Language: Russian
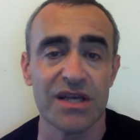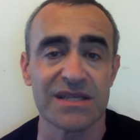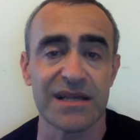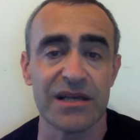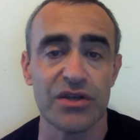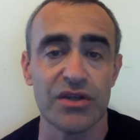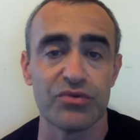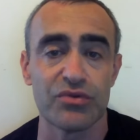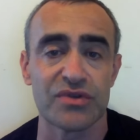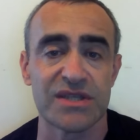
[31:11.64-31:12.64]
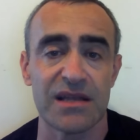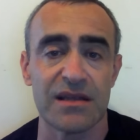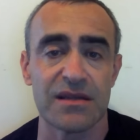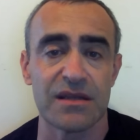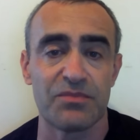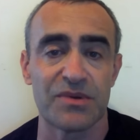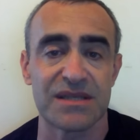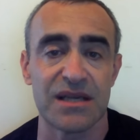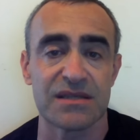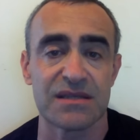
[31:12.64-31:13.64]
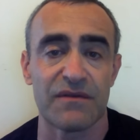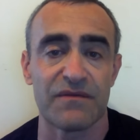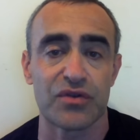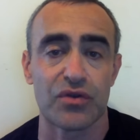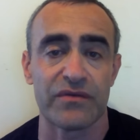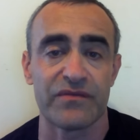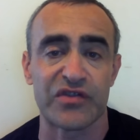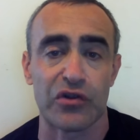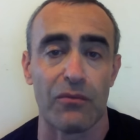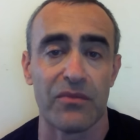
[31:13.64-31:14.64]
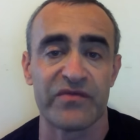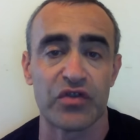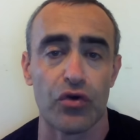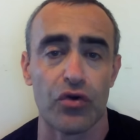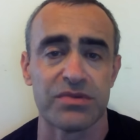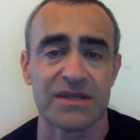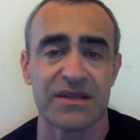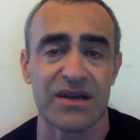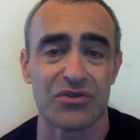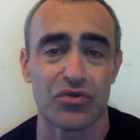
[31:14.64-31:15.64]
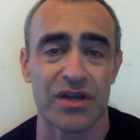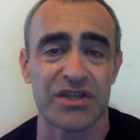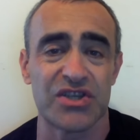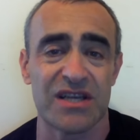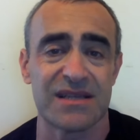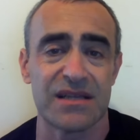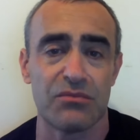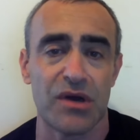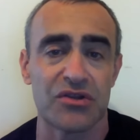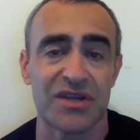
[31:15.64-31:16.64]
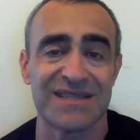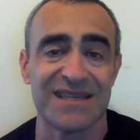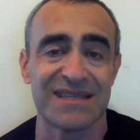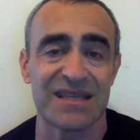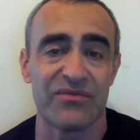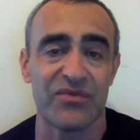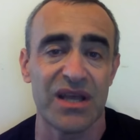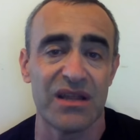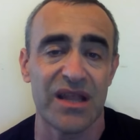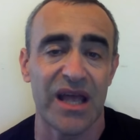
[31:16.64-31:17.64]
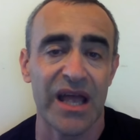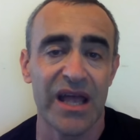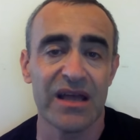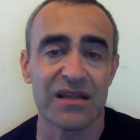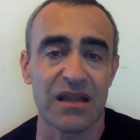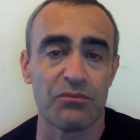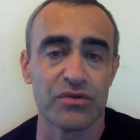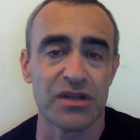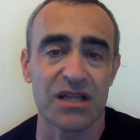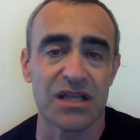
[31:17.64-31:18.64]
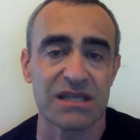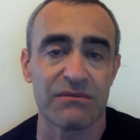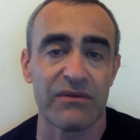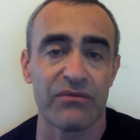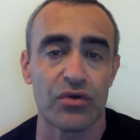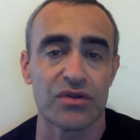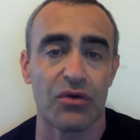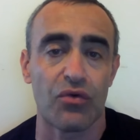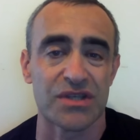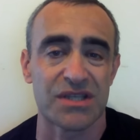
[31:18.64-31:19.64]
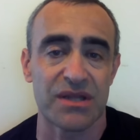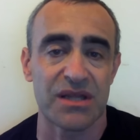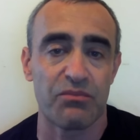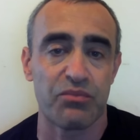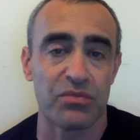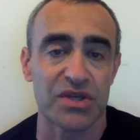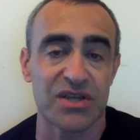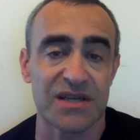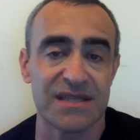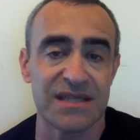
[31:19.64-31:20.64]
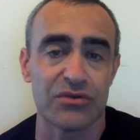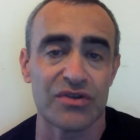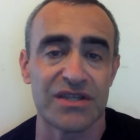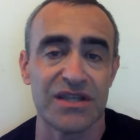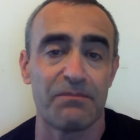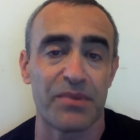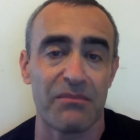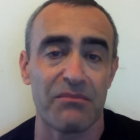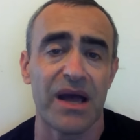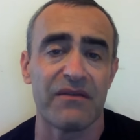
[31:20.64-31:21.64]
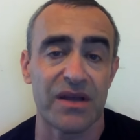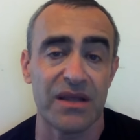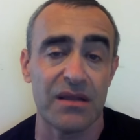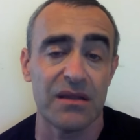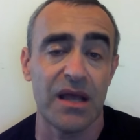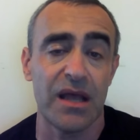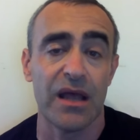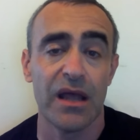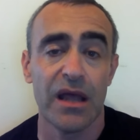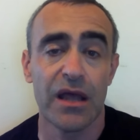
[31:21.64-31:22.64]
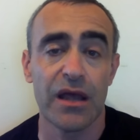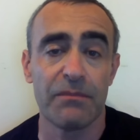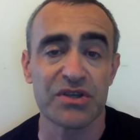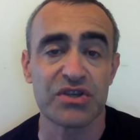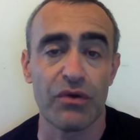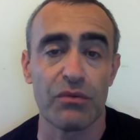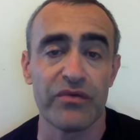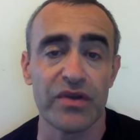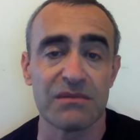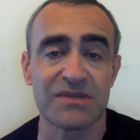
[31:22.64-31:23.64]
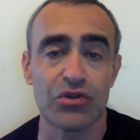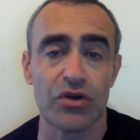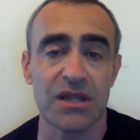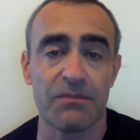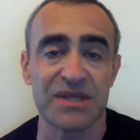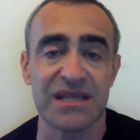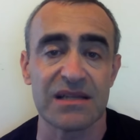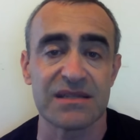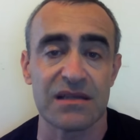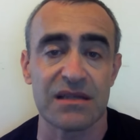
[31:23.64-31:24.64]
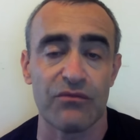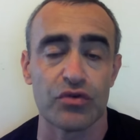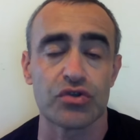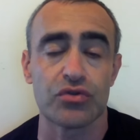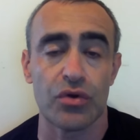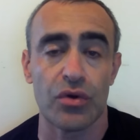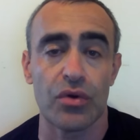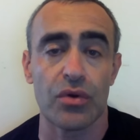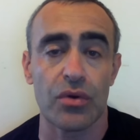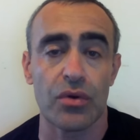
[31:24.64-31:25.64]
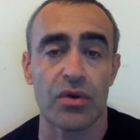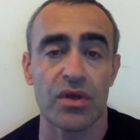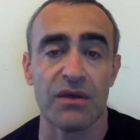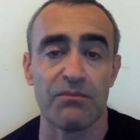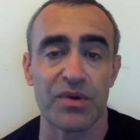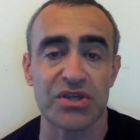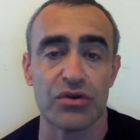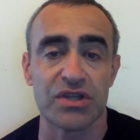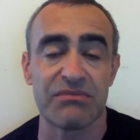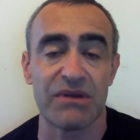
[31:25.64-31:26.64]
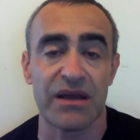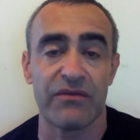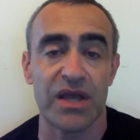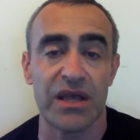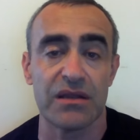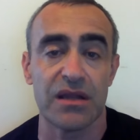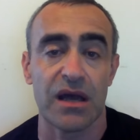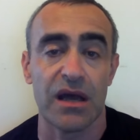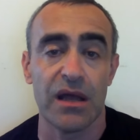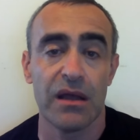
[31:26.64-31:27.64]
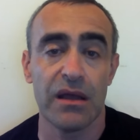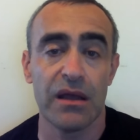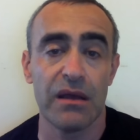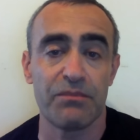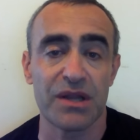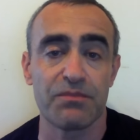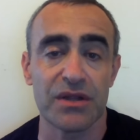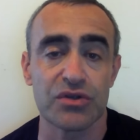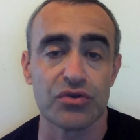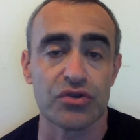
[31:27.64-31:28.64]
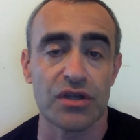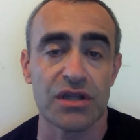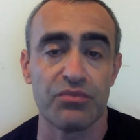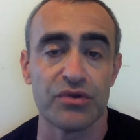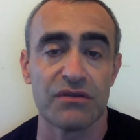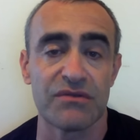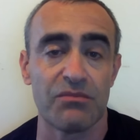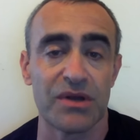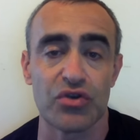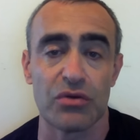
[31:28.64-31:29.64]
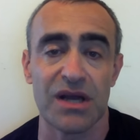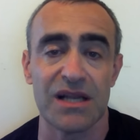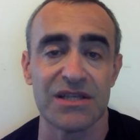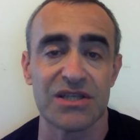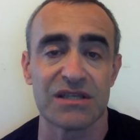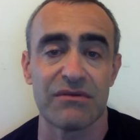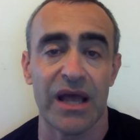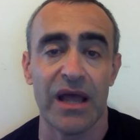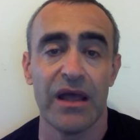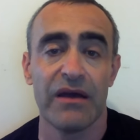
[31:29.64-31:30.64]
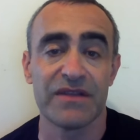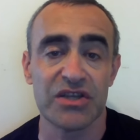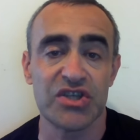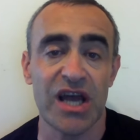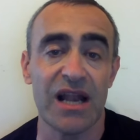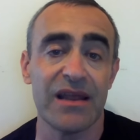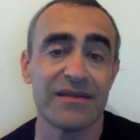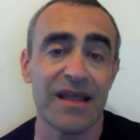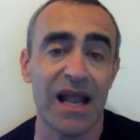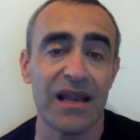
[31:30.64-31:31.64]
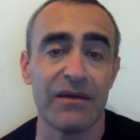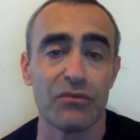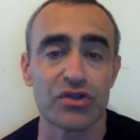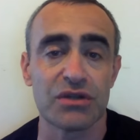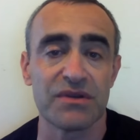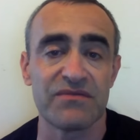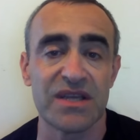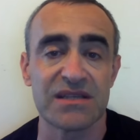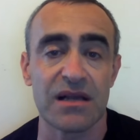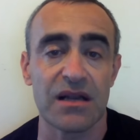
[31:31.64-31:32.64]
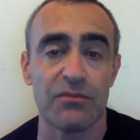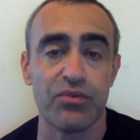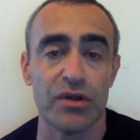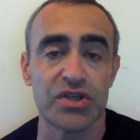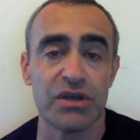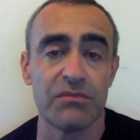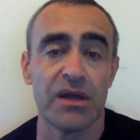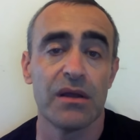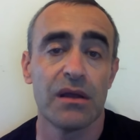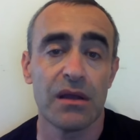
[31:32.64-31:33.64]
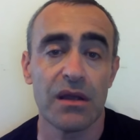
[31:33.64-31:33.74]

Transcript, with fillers: ну, если они не будут заняты непосредственно в, то, в, том, в той области, которой сейчас занимают российские военные, это будет лишь своего рода косвенная помощь России, то есть не прямая военная. Э, поживем, увидим. Стоит опасаться того, что э, Ким пошлет своих военных. Э, предположу, что это будет в небольшом количестве. В начале, далее, может быть, несколько большим.